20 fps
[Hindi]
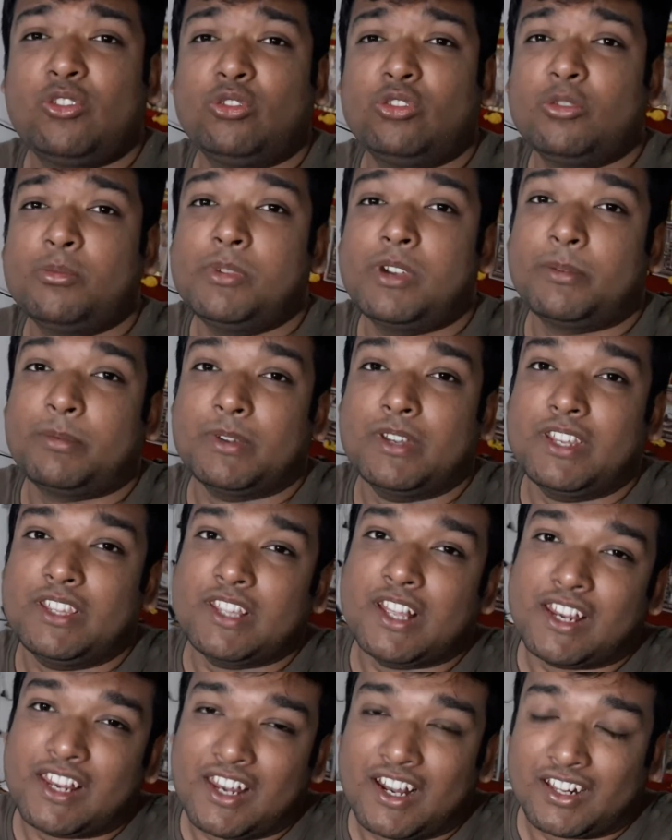दो दो मिनट में
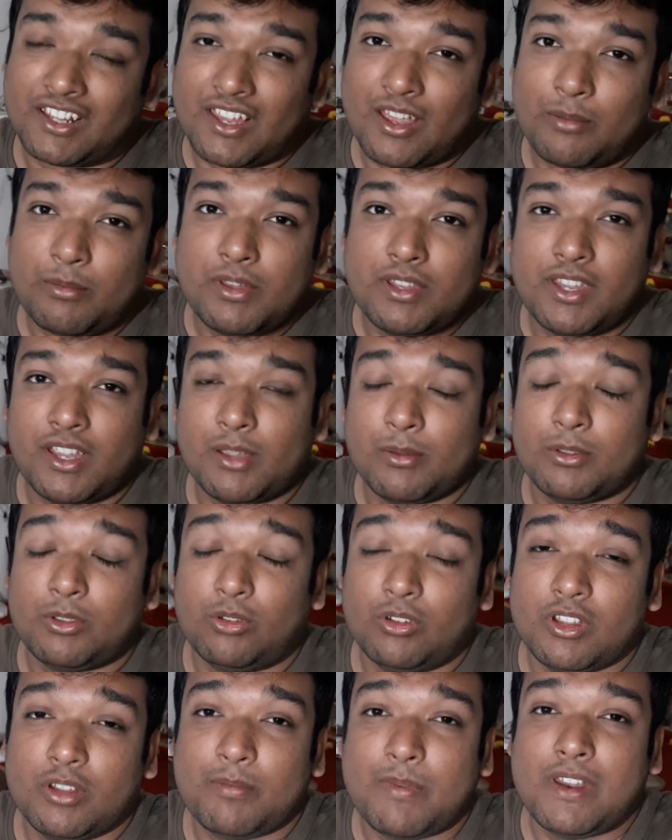नींद आने लगती है अभी देखिए मैं
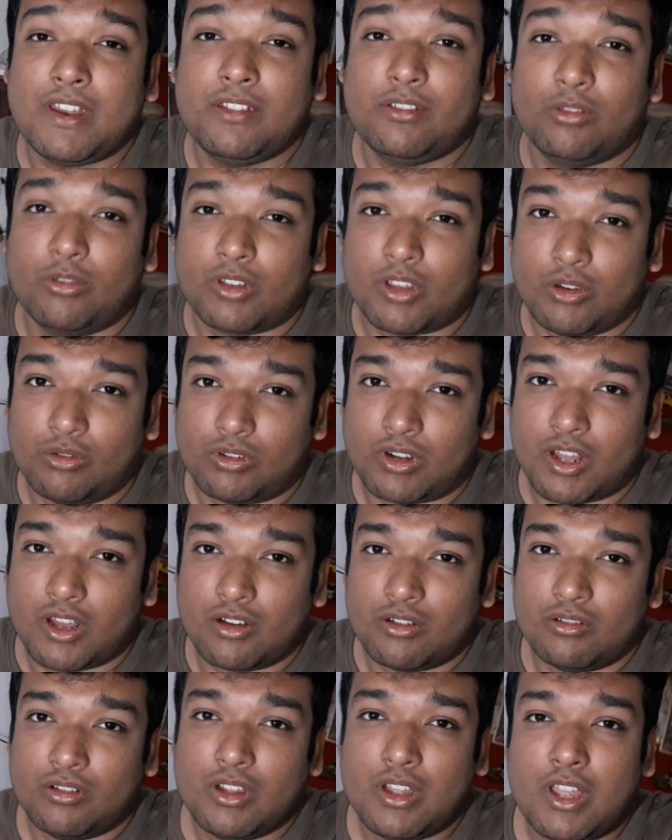थोड़ी देर पहले सो के
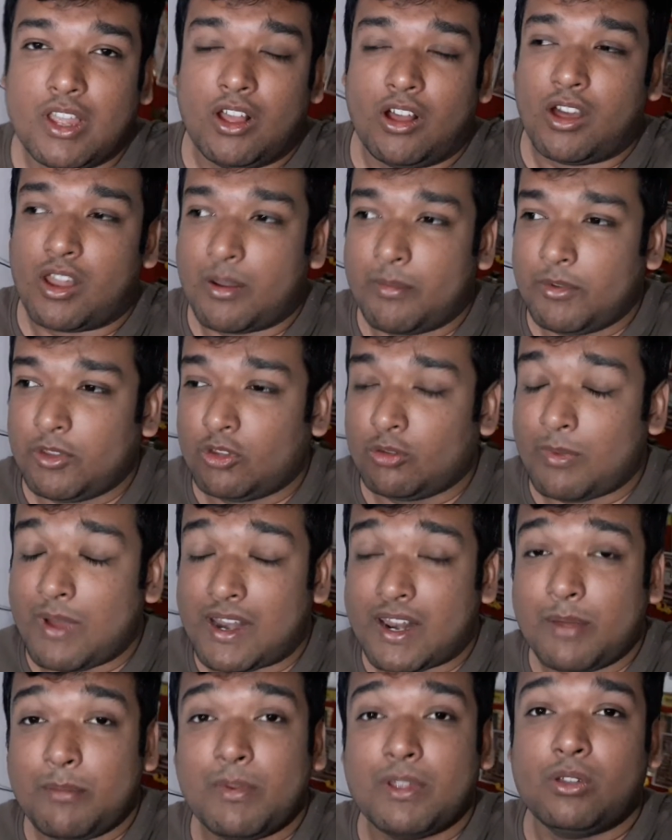उठा हूँ और अभी
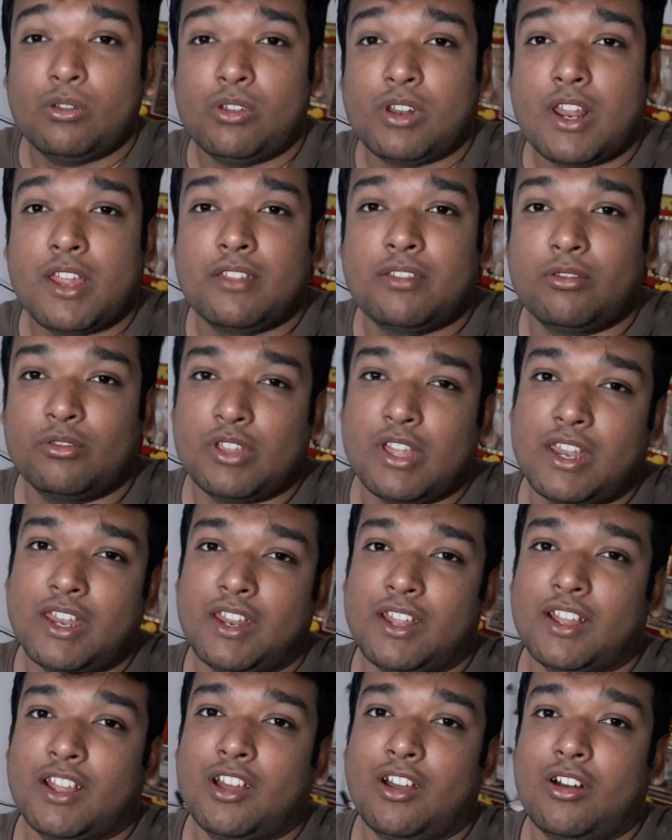दोबारा मन हो रहा है सो
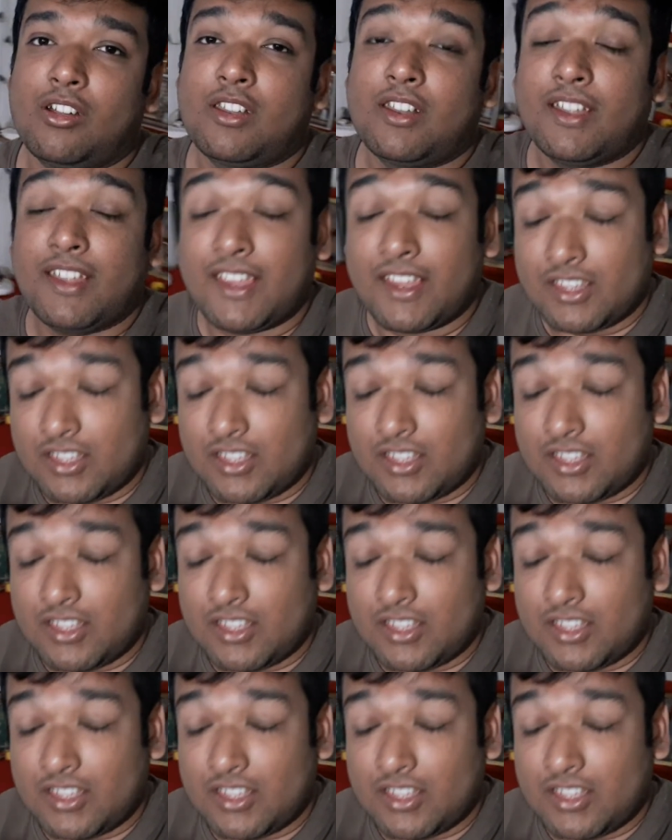जाने का और